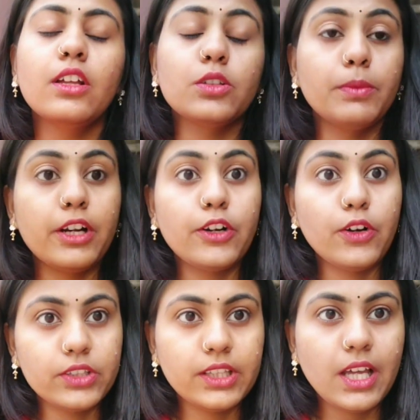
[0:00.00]
তোমার
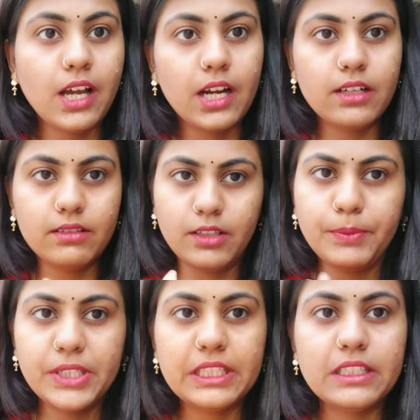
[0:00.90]
রন্দা আর
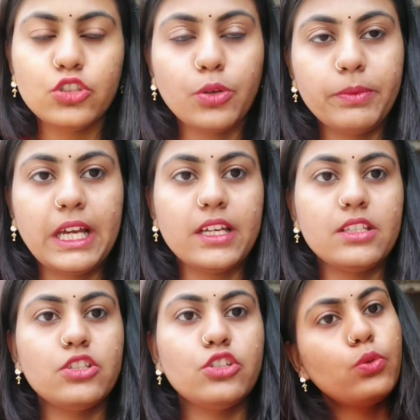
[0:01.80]
প্রীতিদির ছবি
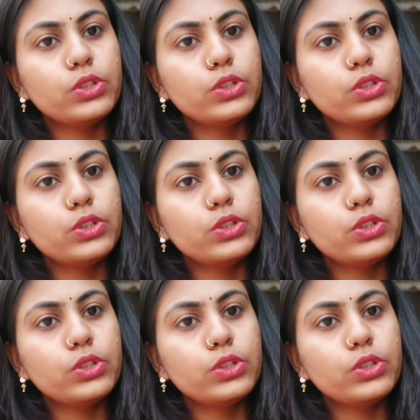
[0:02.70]
লাগিয়েছি তো